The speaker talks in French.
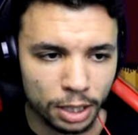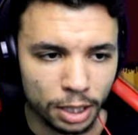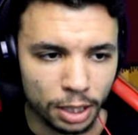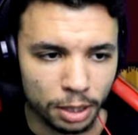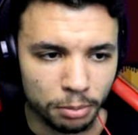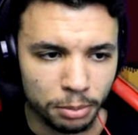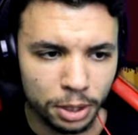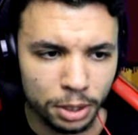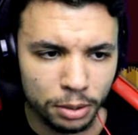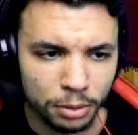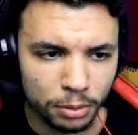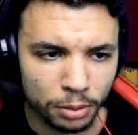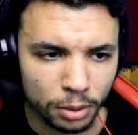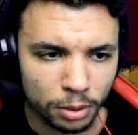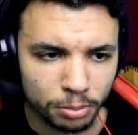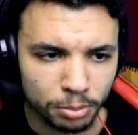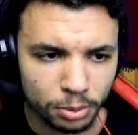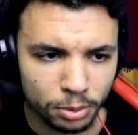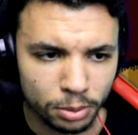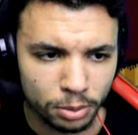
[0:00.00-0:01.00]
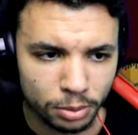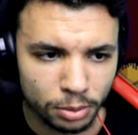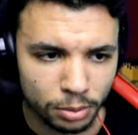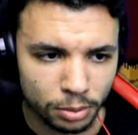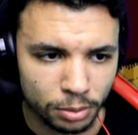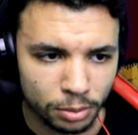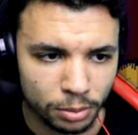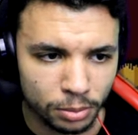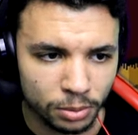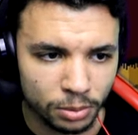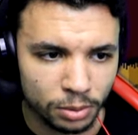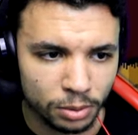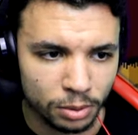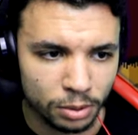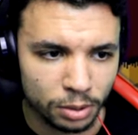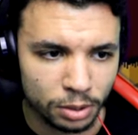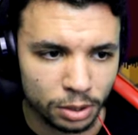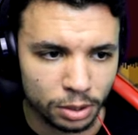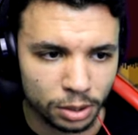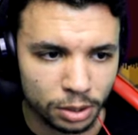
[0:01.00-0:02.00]
Ah, il y a Amy, en plus
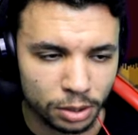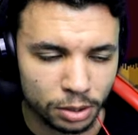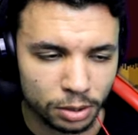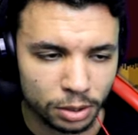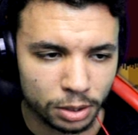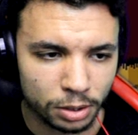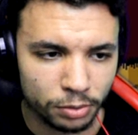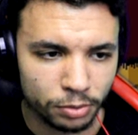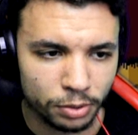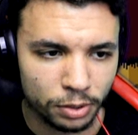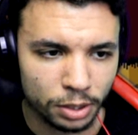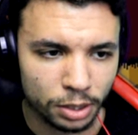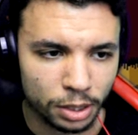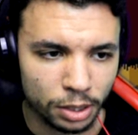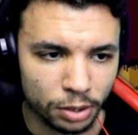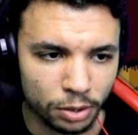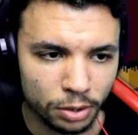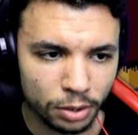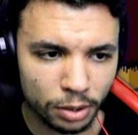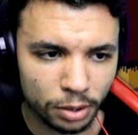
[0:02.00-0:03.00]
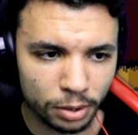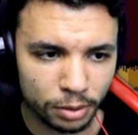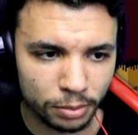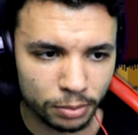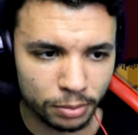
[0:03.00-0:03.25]
Qu'est-ce qu'elle est en train de faire Elle dort